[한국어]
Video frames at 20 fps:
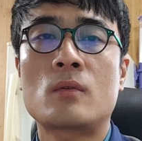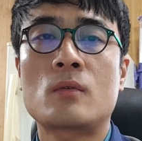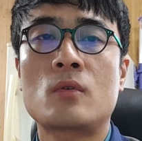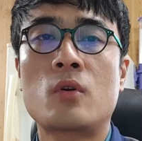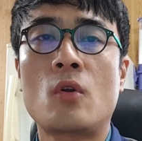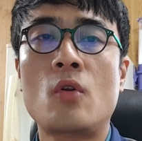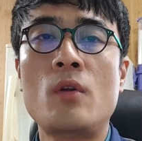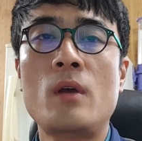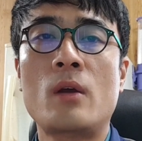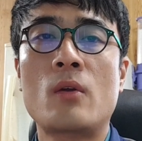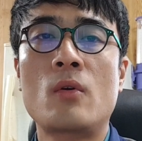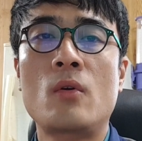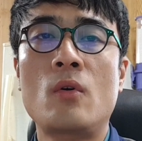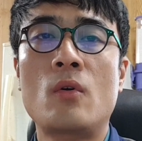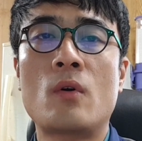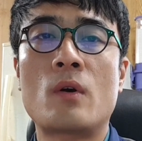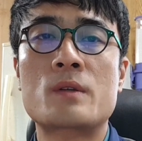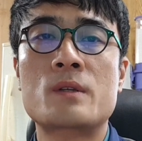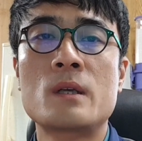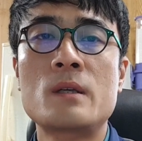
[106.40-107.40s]

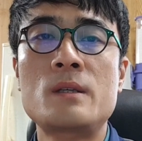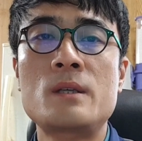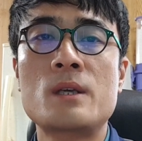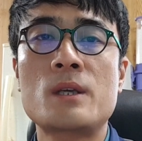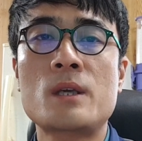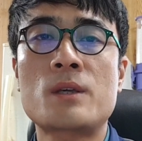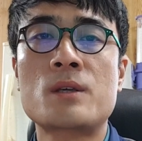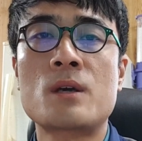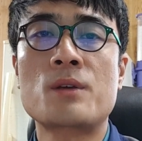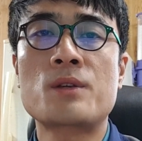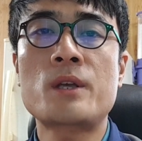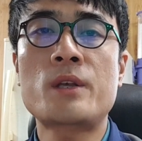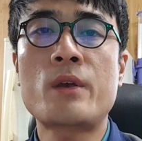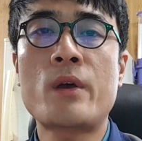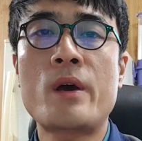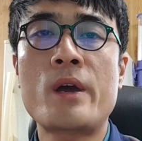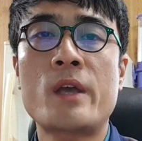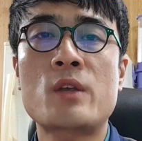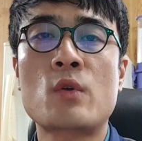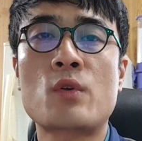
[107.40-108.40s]
코로나로 전 세계 경제
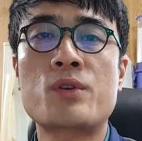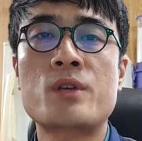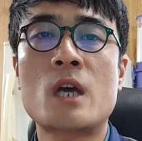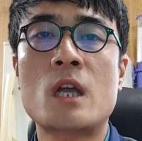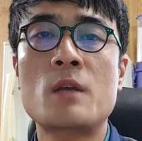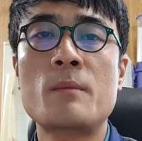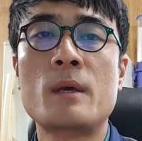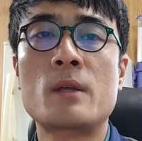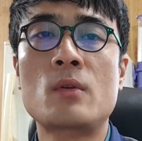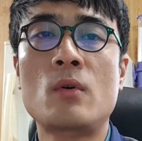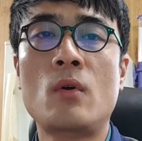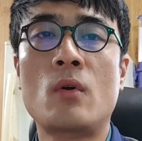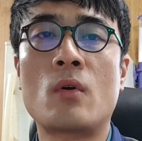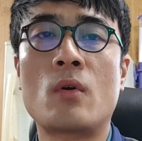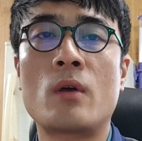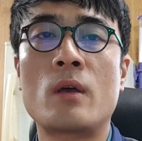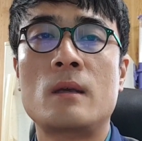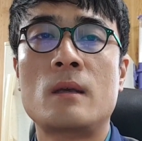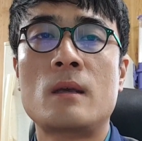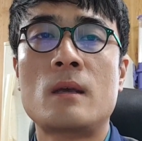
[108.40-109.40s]
상황이 좋지
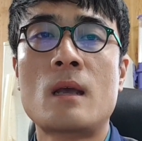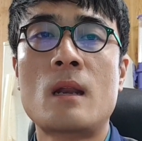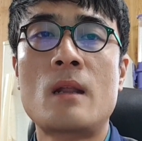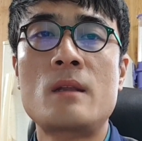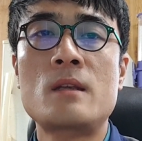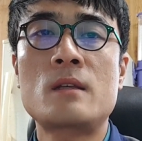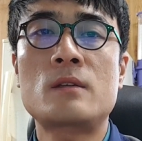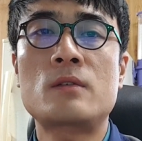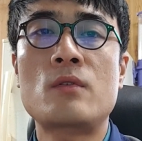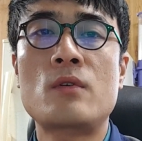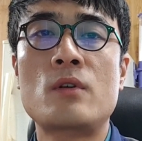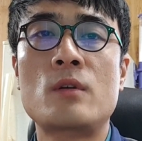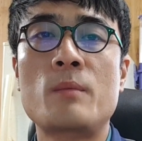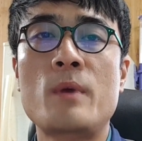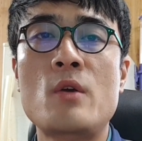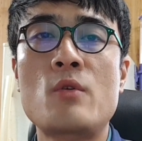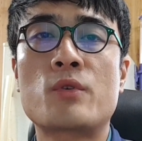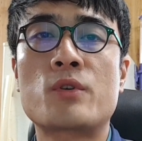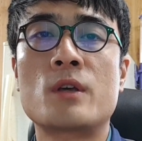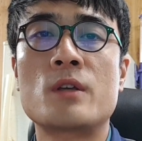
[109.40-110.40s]
않음에도 LNG 수요는
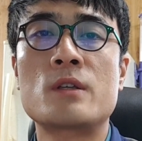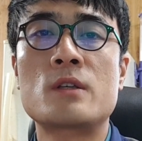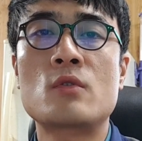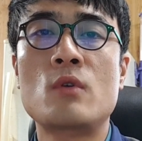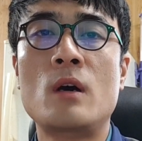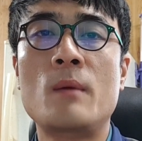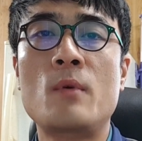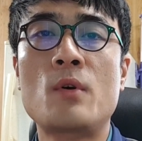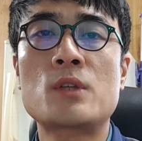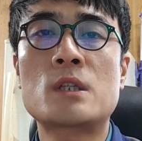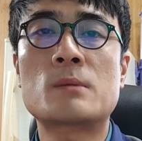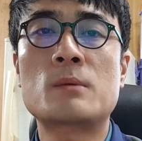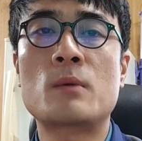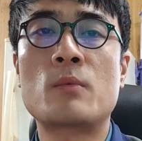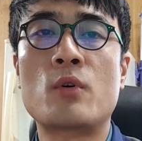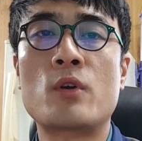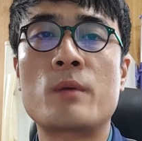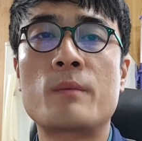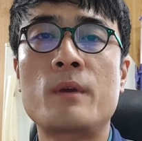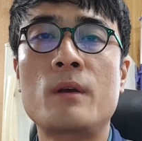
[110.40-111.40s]
매우 견조한 모습을
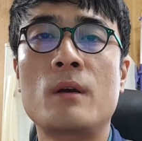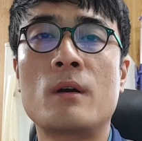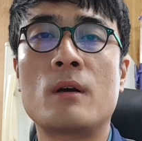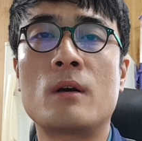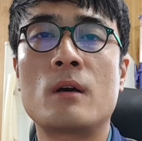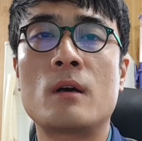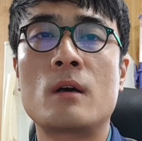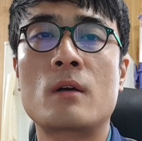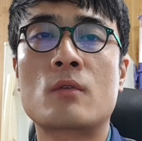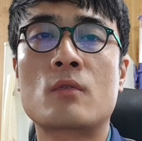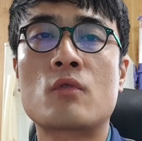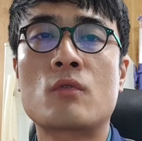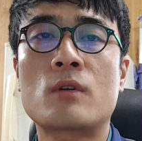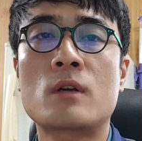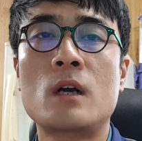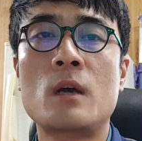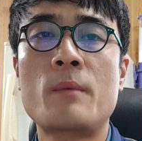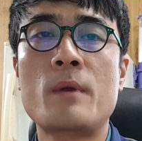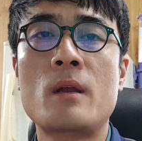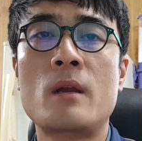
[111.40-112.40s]
보이며
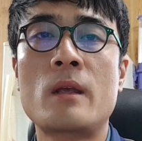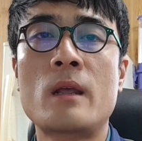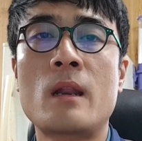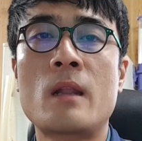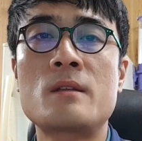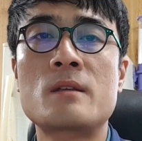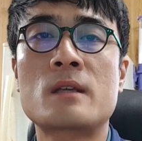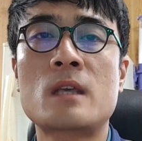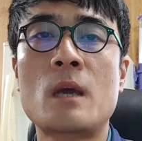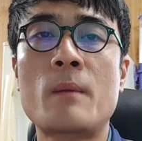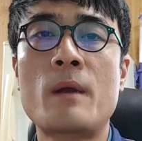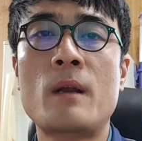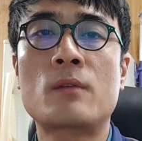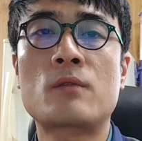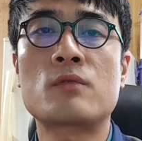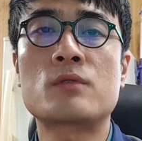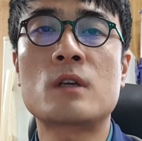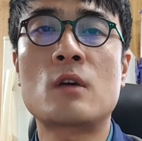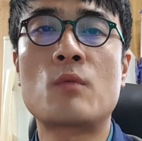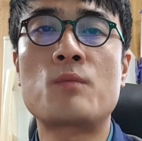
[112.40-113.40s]
국가별 LNG 개발
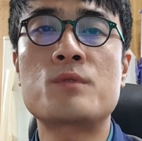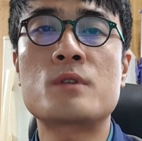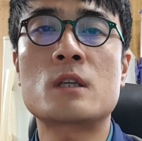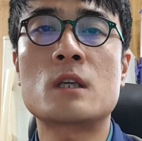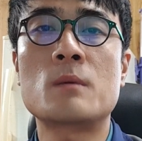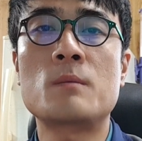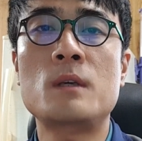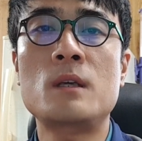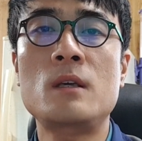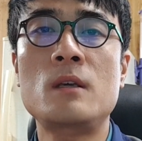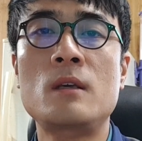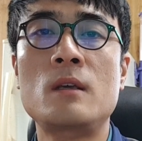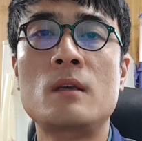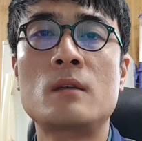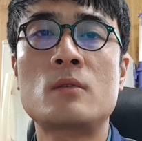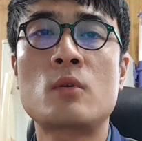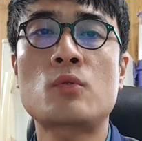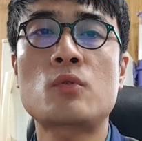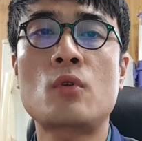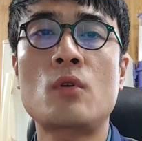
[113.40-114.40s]
투자 움직임이
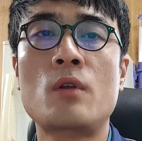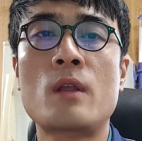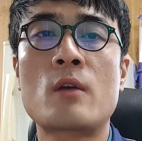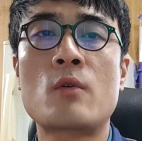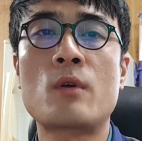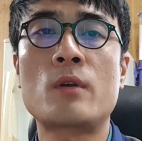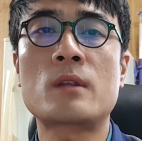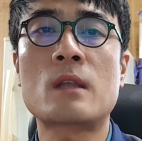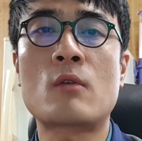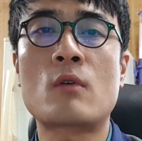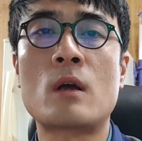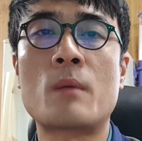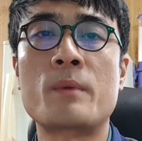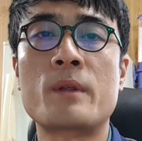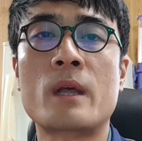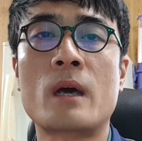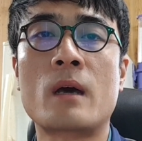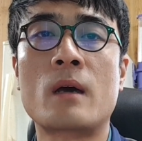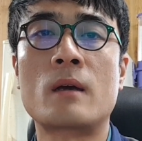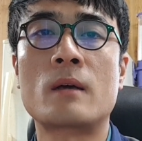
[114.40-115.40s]
속도를 내고 있다고
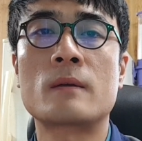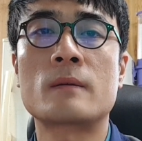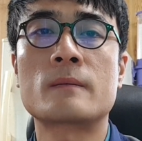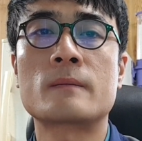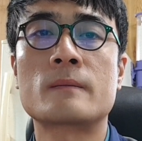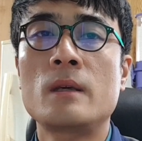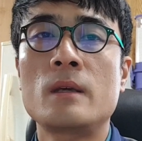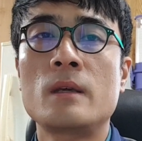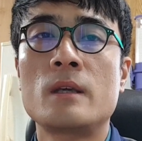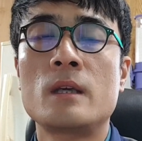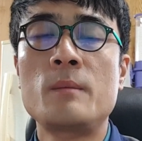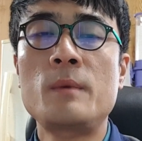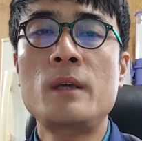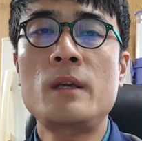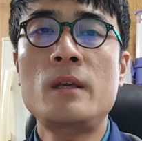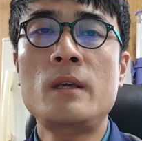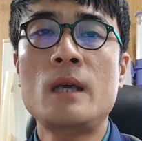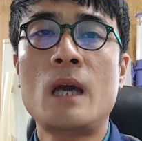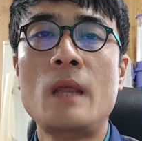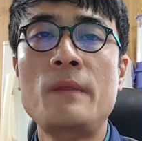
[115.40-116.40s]
합니다.
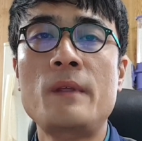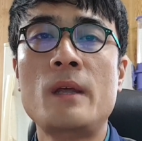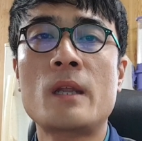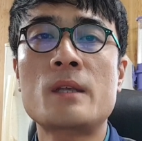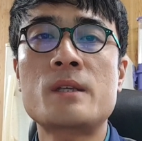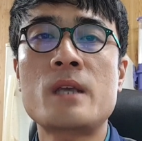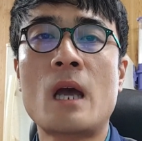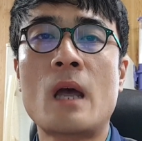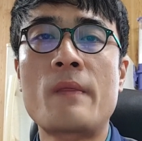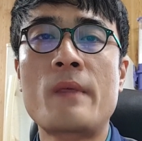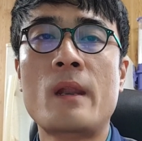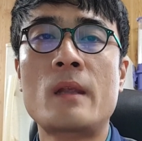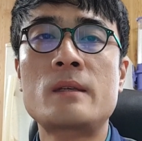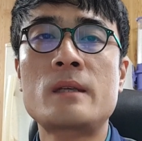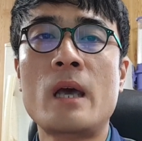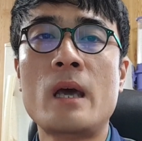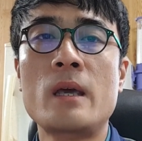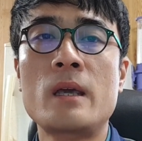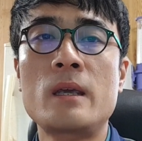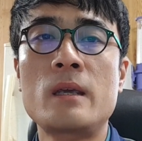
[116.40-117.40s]
이미 한 달이 채 안 되는
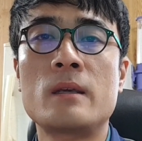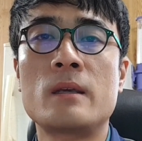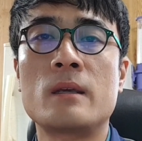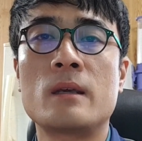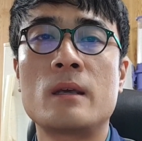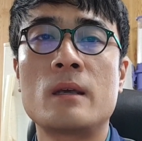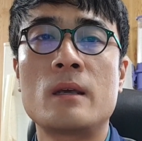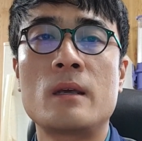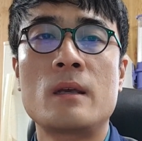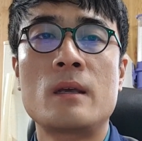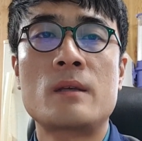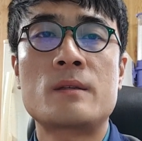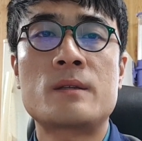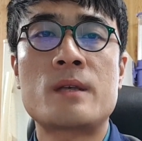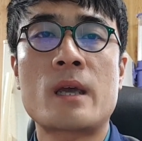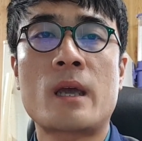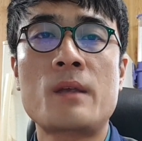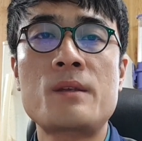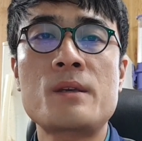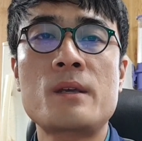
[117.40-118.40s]
사이
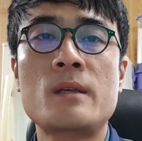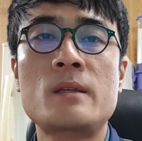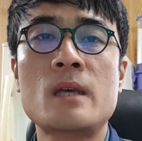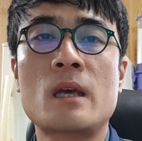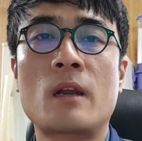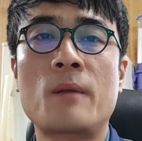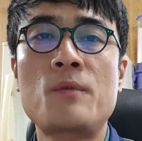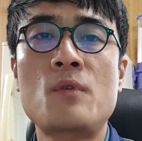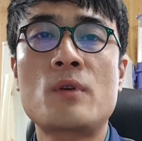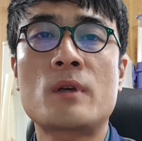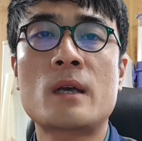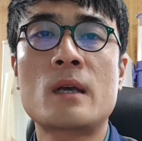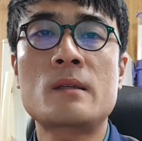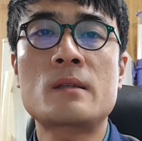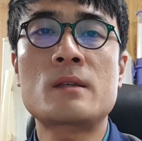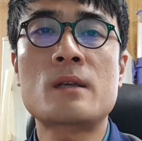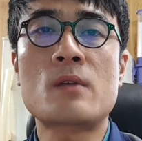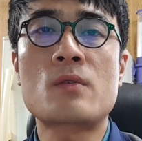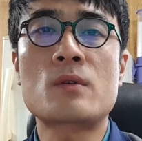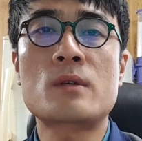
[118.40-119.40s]
세계적인 산업용
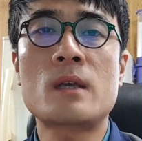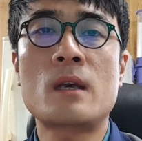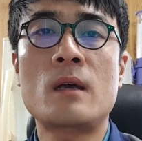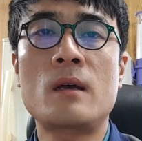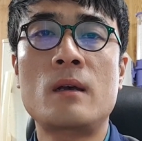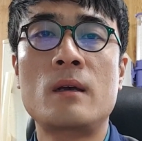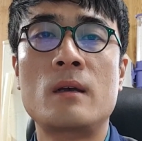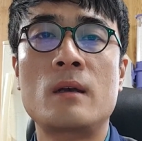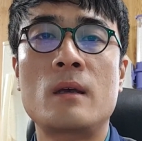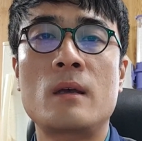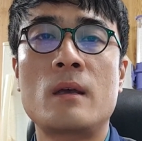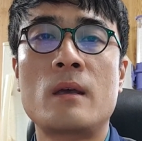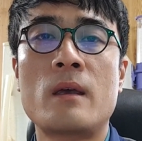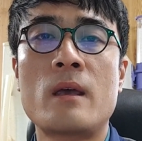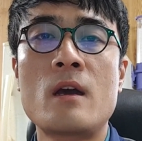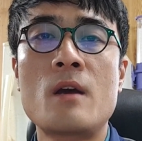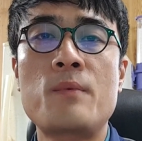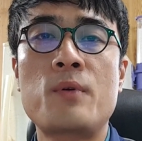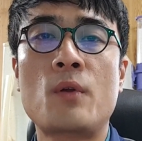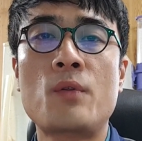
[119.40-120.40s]
가스 제조사
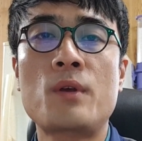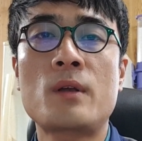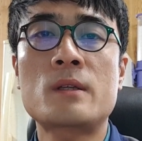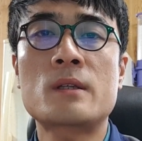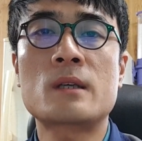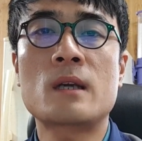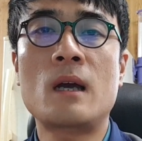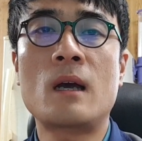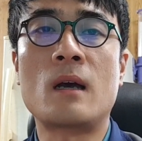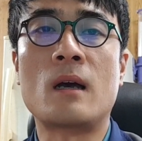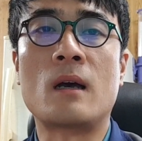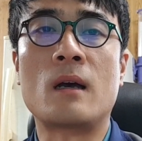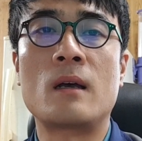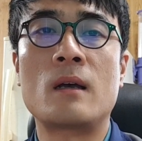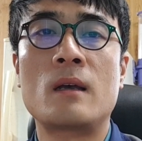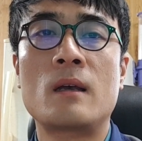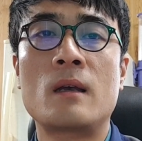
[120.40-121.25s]
에어프로덕츠가